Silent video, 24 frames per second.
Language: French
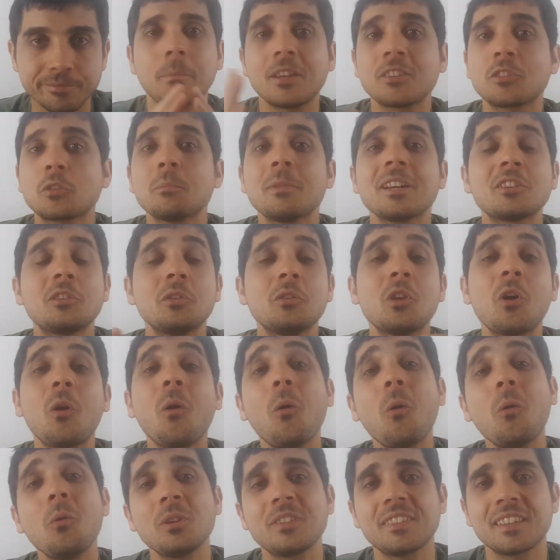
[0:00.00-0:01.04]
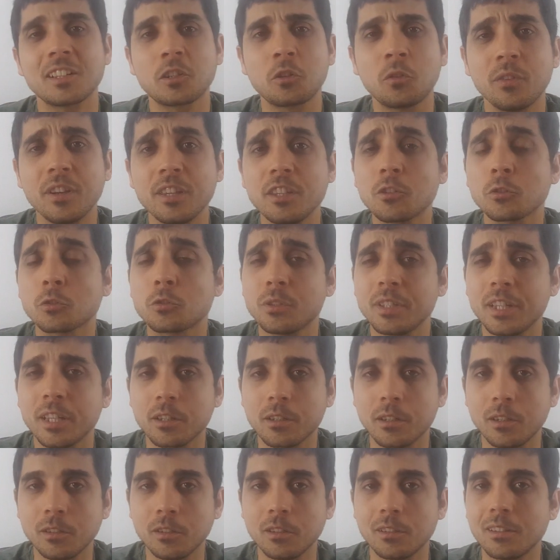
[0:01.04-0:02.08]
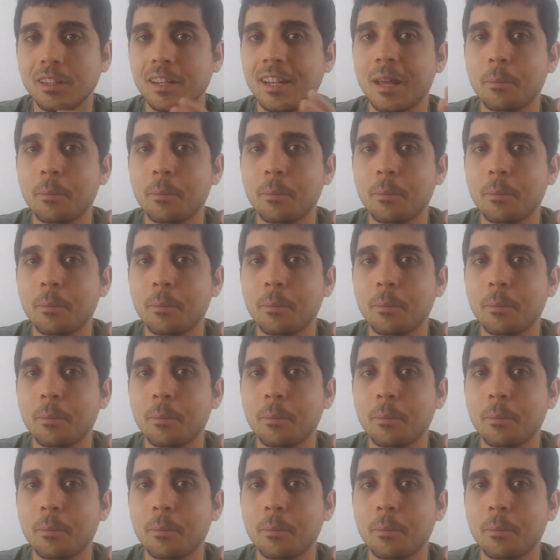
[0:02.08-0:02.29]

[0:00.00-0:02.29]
Passons maintenant aux inconvénients d'une école.